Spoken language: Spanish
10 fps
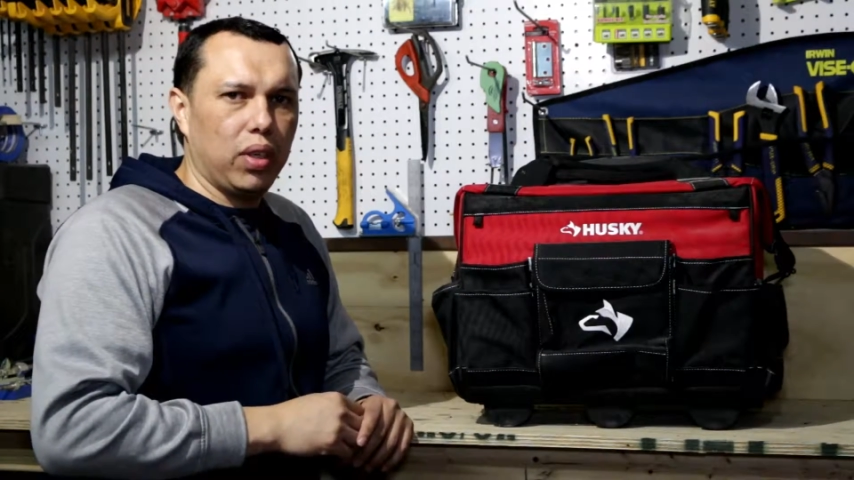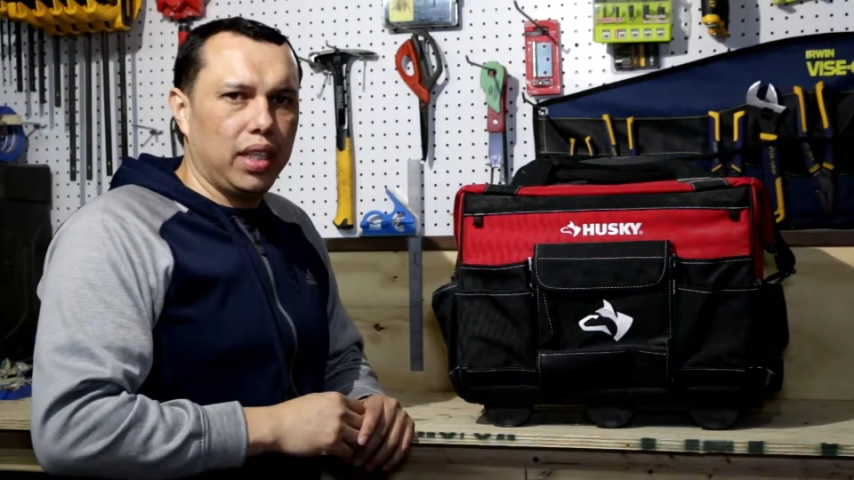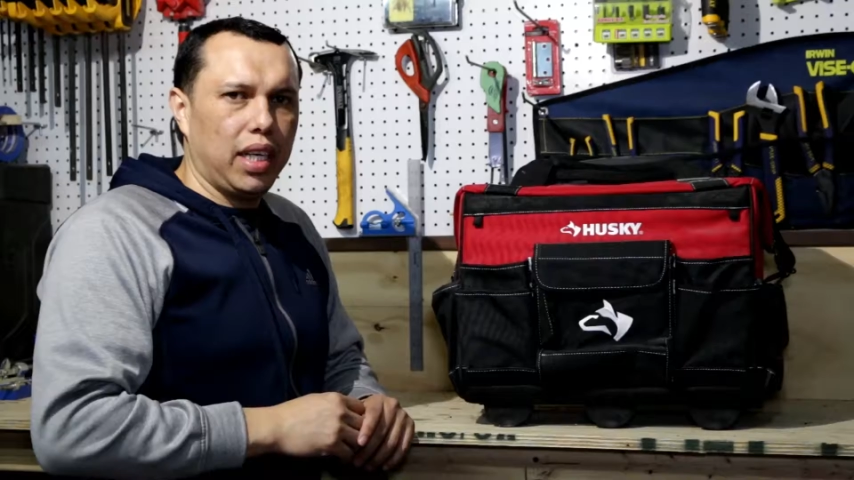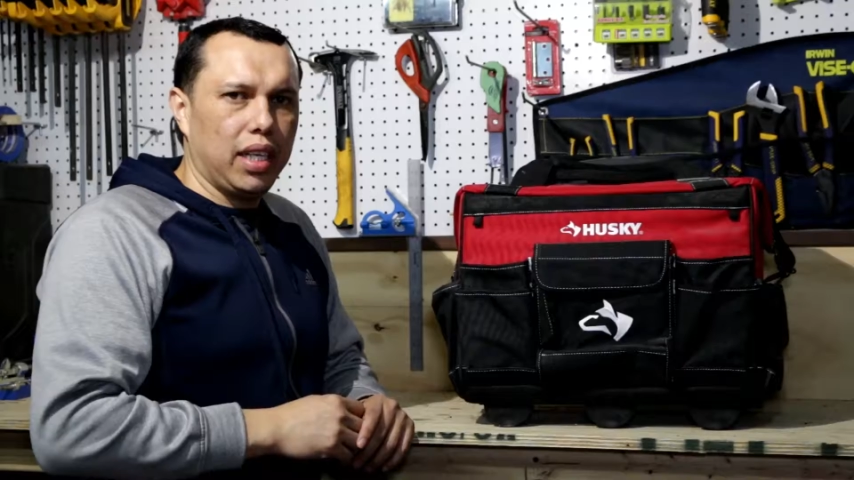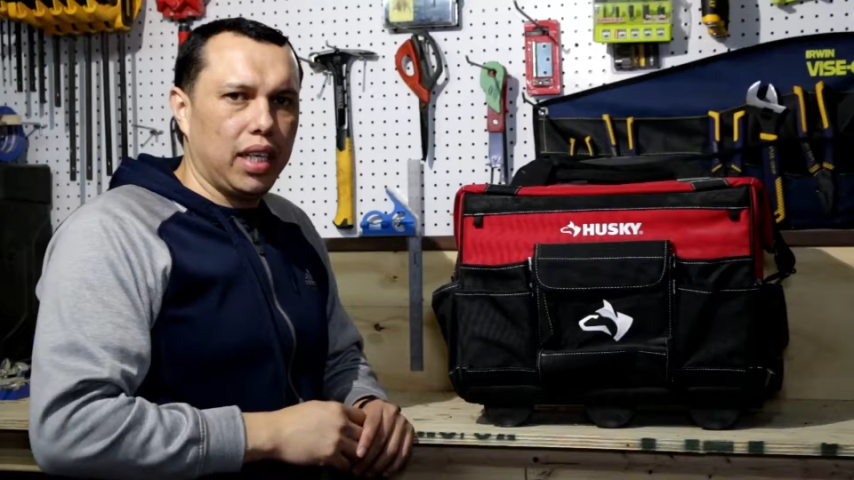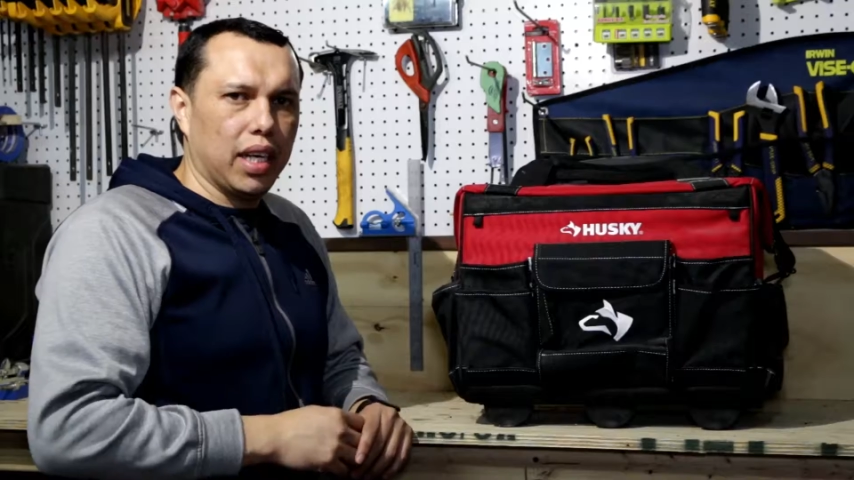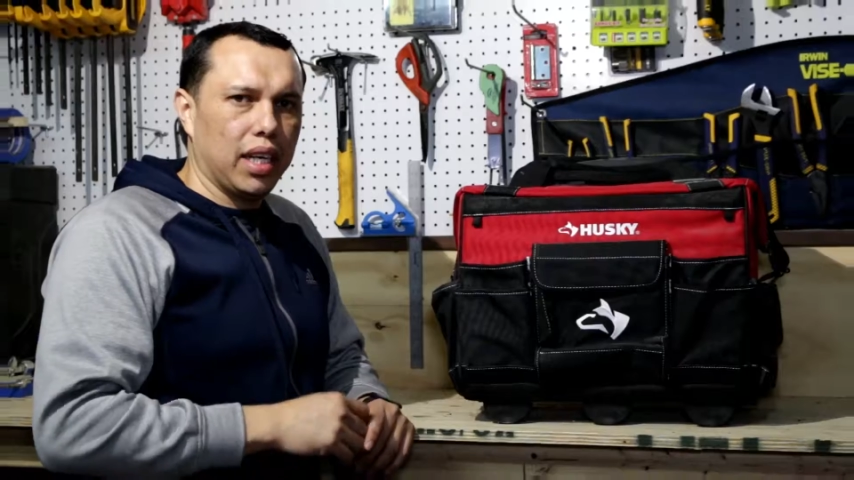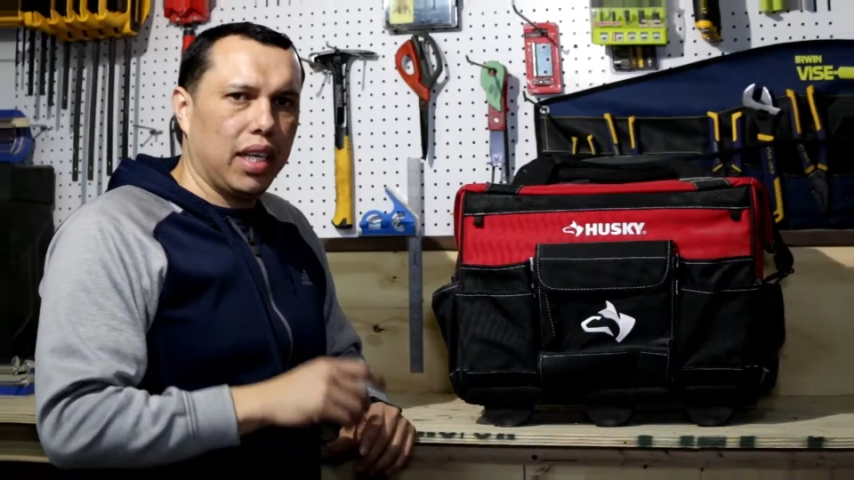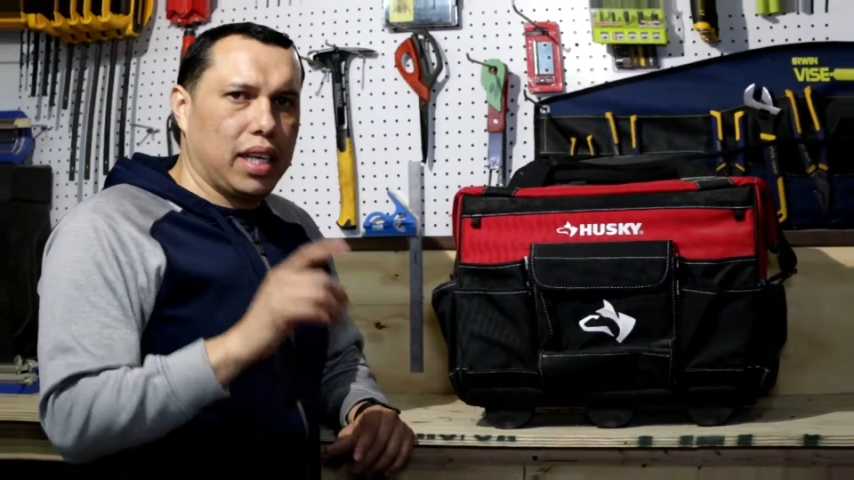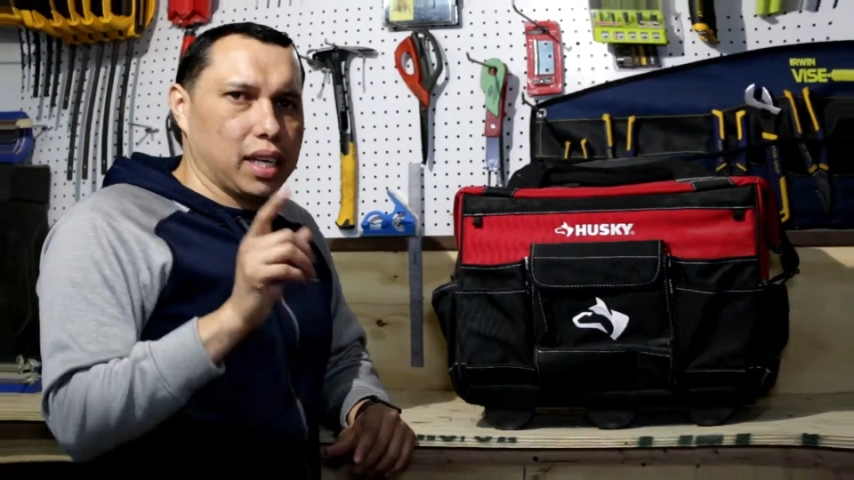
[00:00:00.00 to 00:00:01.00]
el día a día.
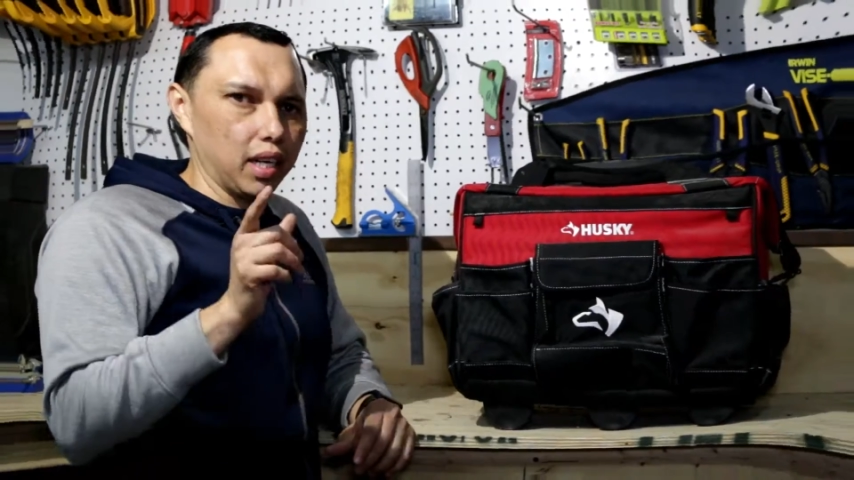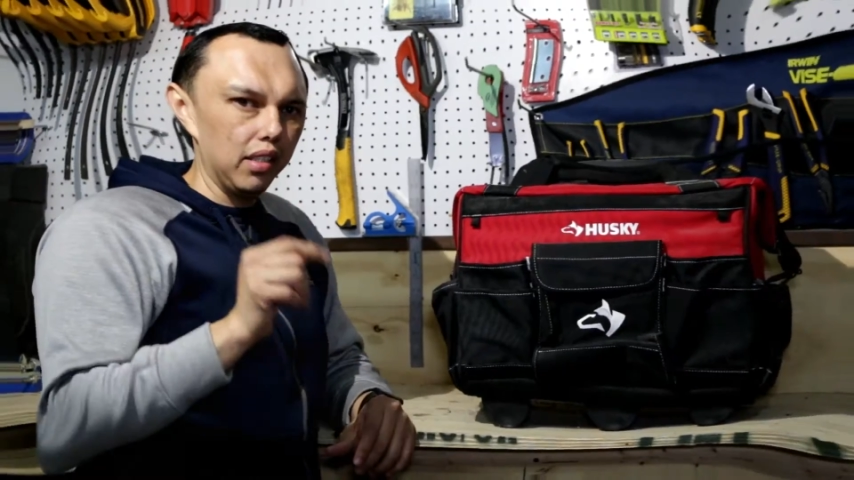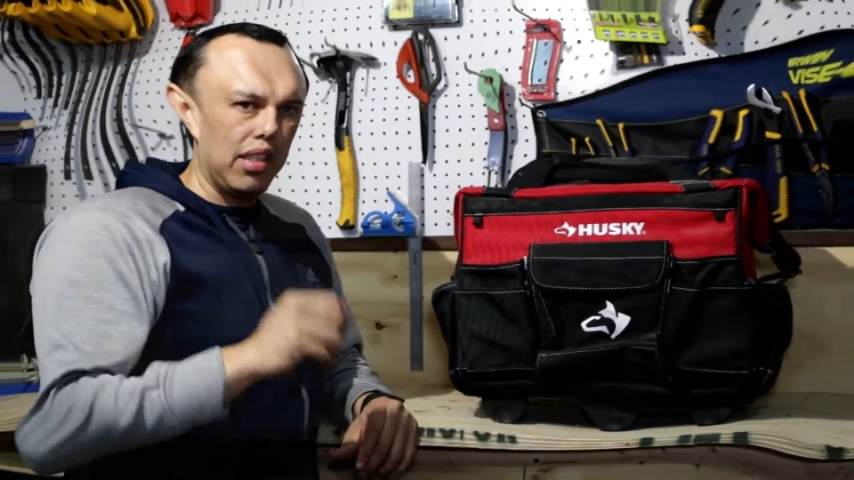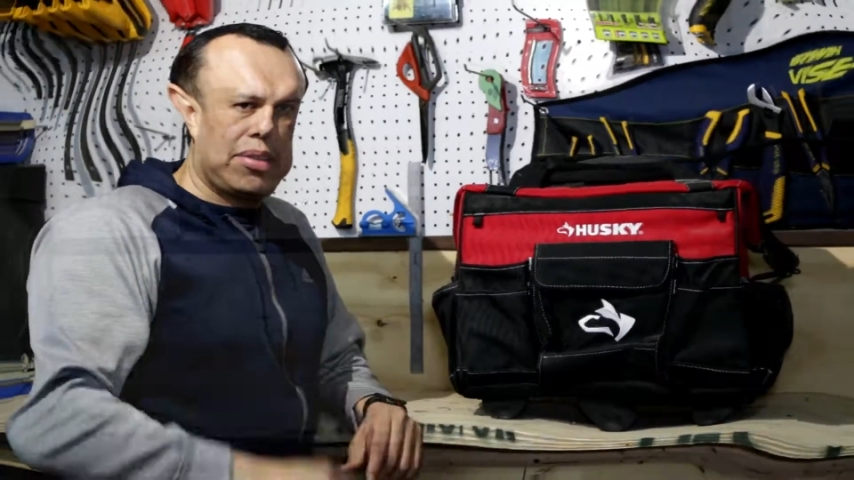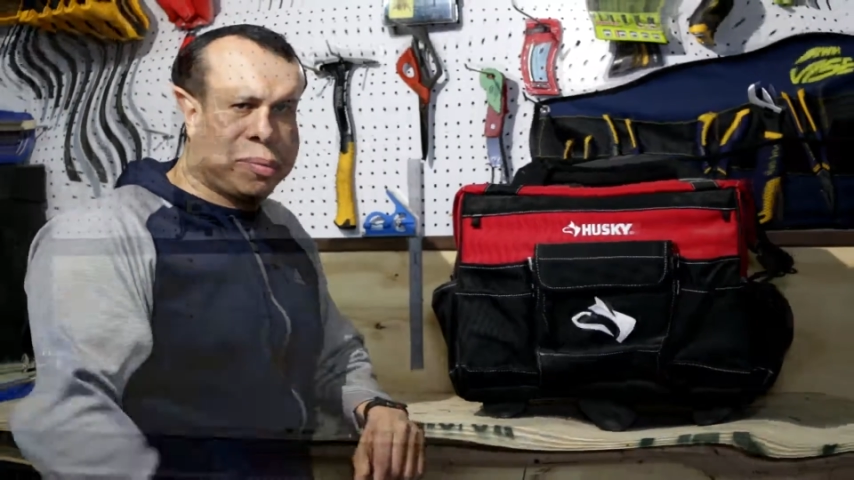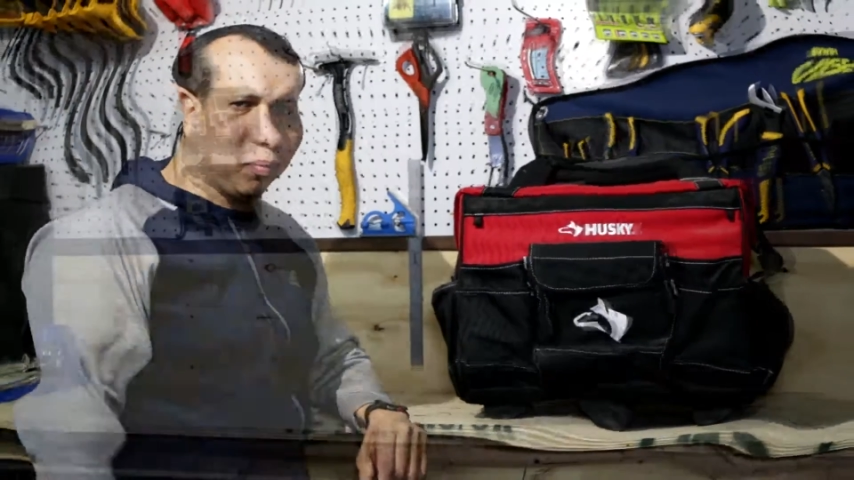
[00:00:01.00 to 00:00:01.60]
Gracias.